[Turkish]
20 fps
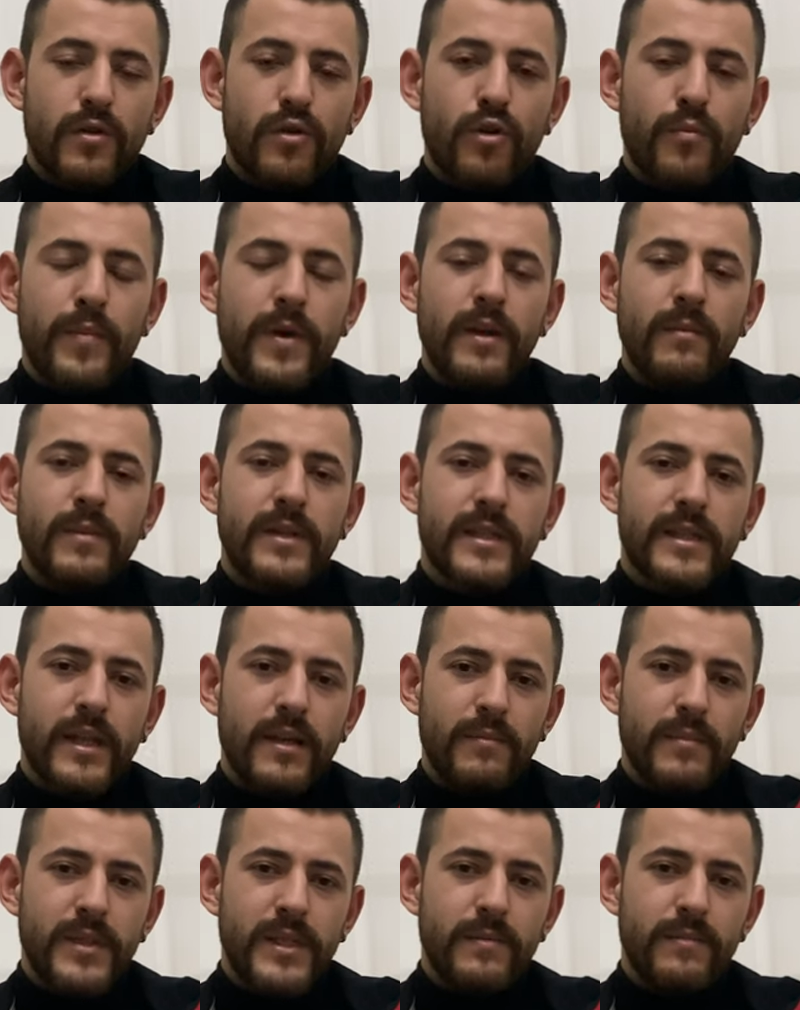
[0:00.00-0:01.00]
Köpeğimiz
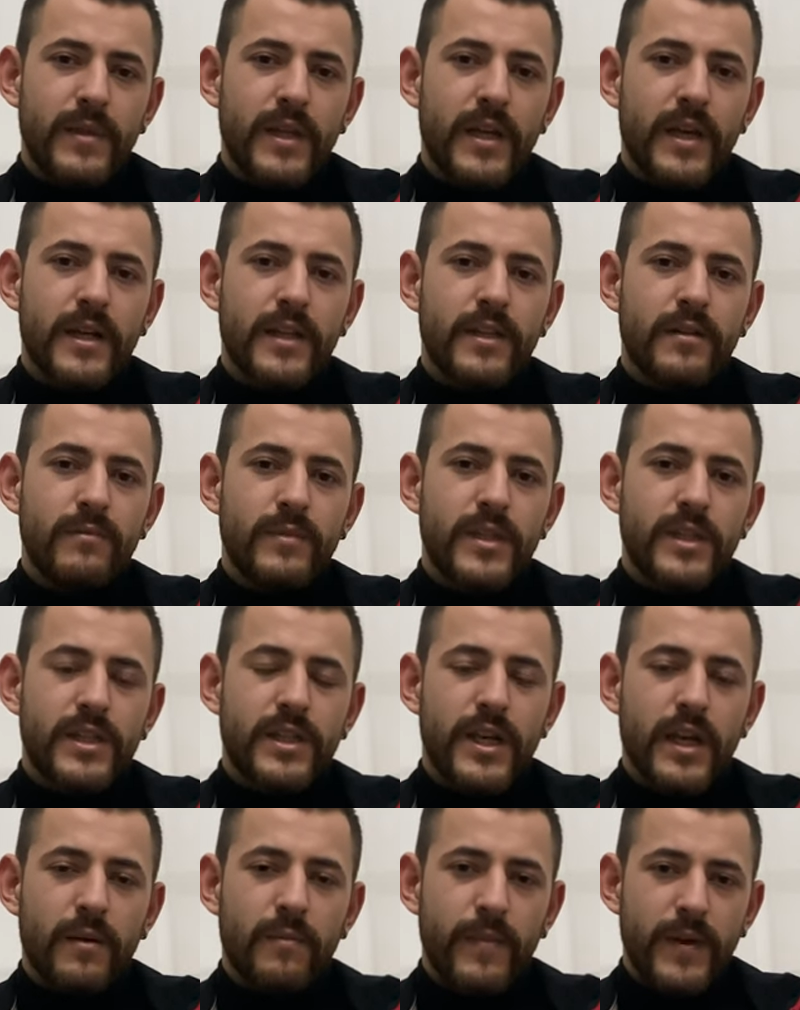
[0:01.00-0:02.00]
de bizim dikkatimizi
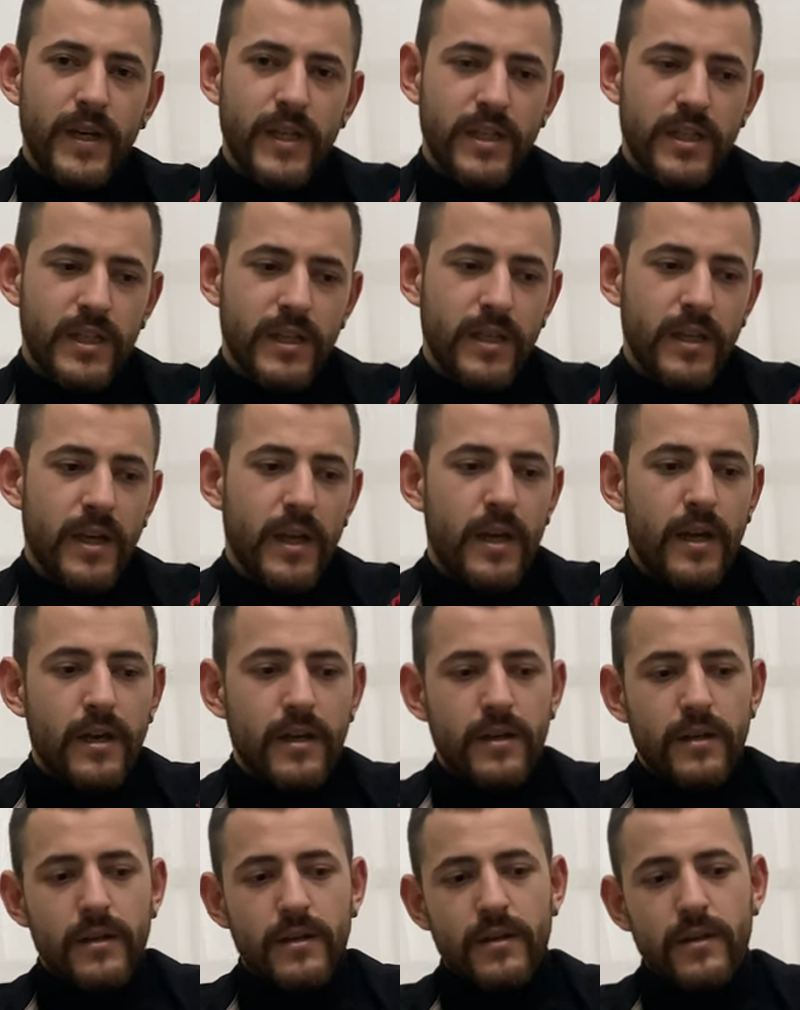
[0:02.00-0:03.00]
çekmek için
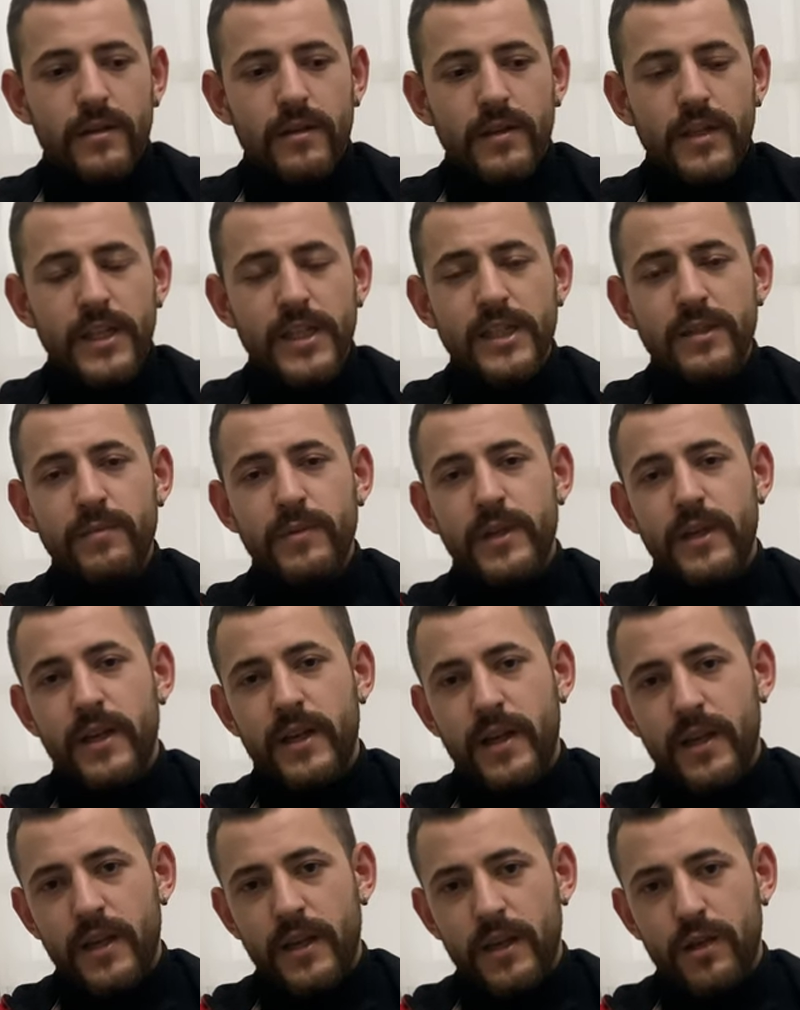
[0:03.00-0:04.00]
e, x bir
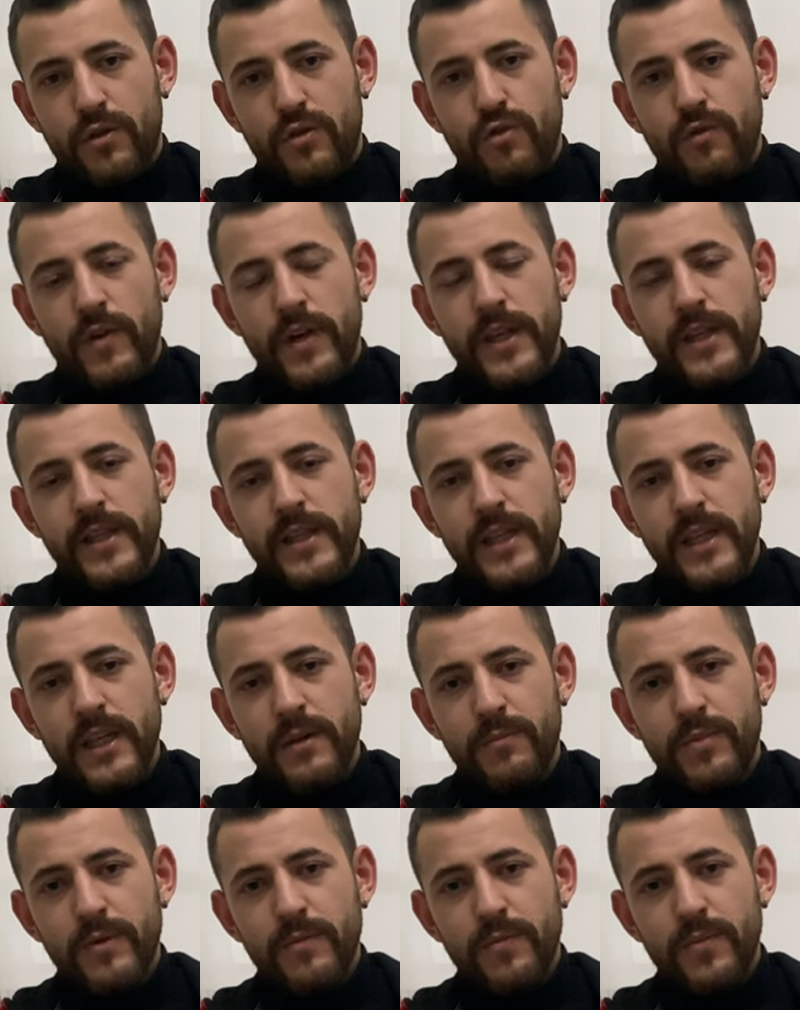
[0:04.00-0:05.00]
yere yine tuvaletini
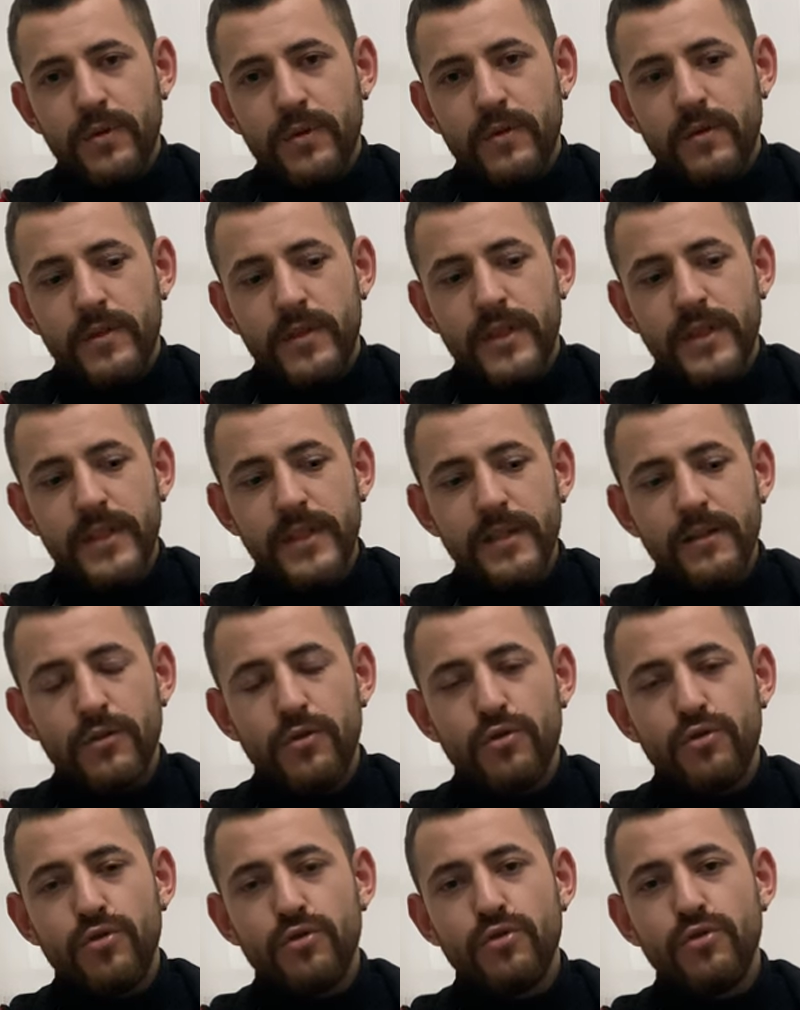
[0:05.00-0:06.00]
yapıp sizin
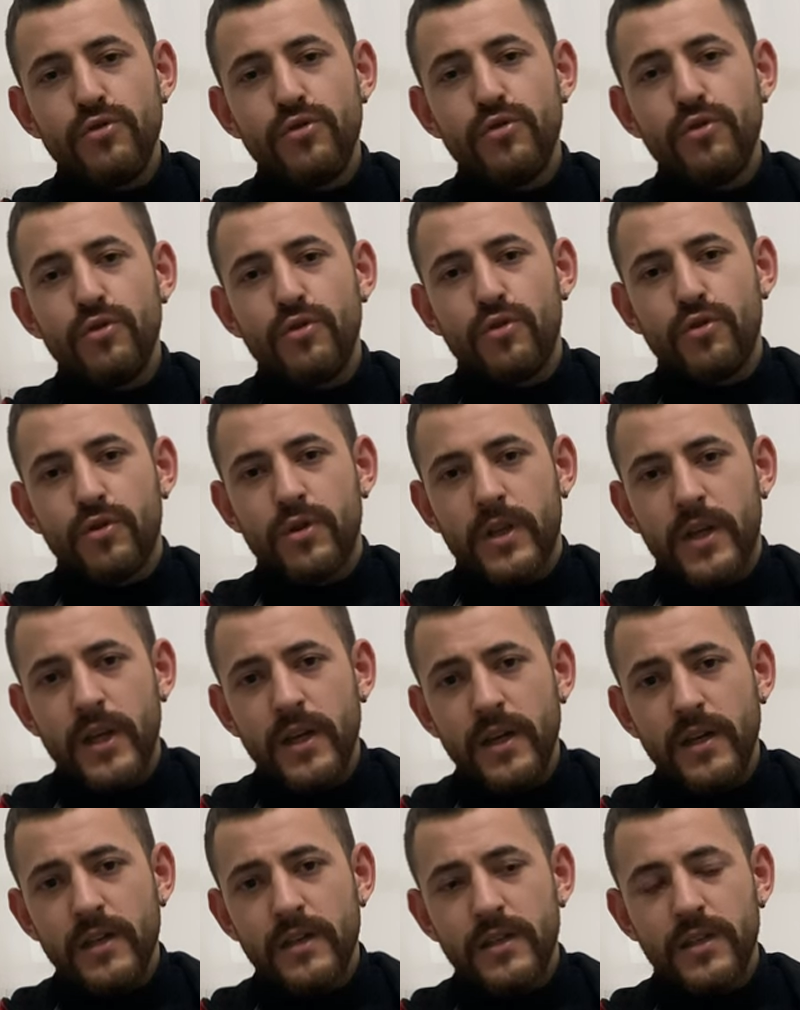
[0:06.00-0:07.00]
gözünüzün
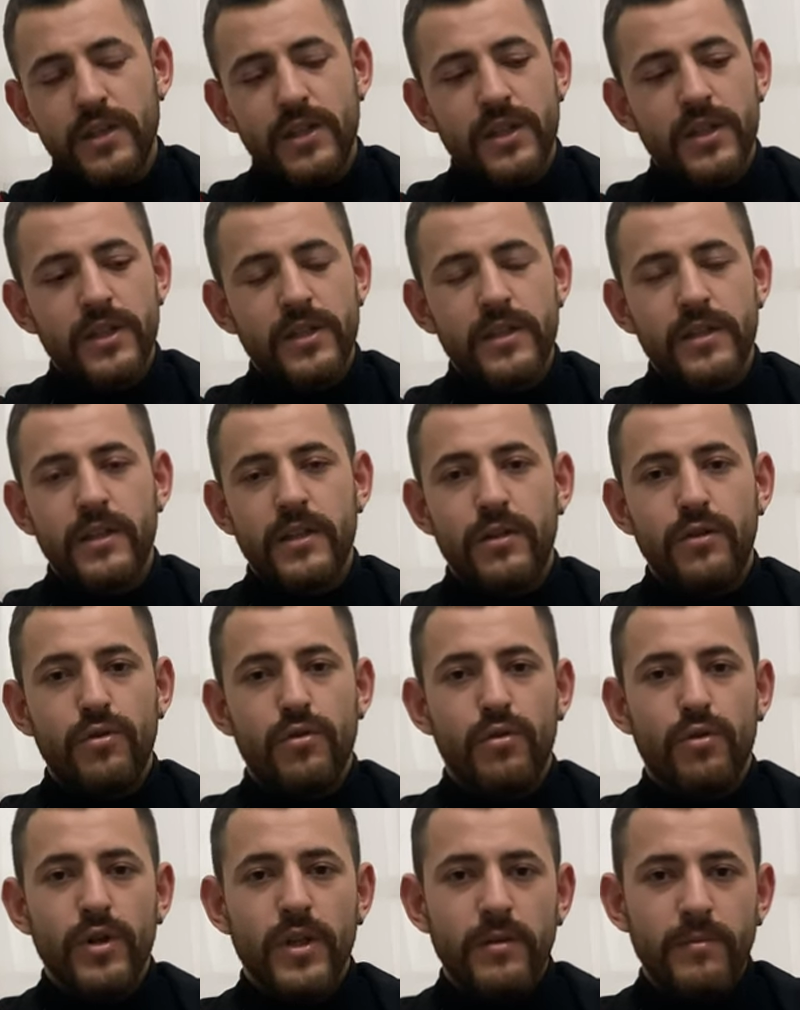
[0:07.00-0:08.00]
önünde dışkısını
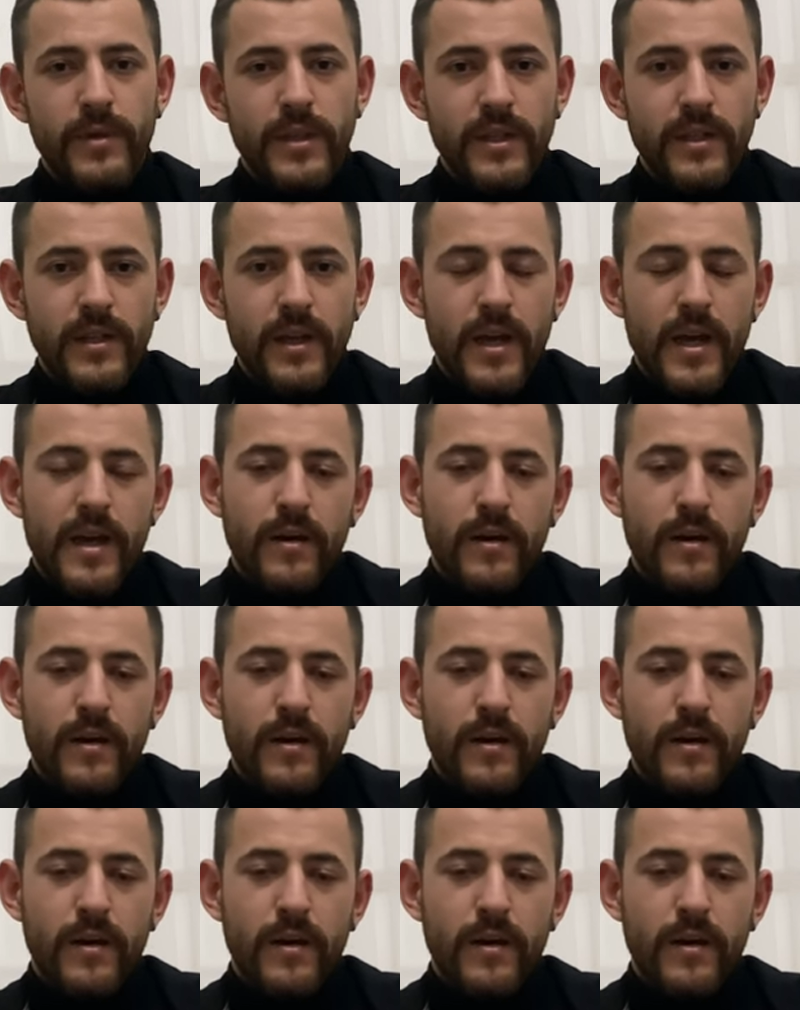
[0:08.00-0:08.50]
yiyor olabilir.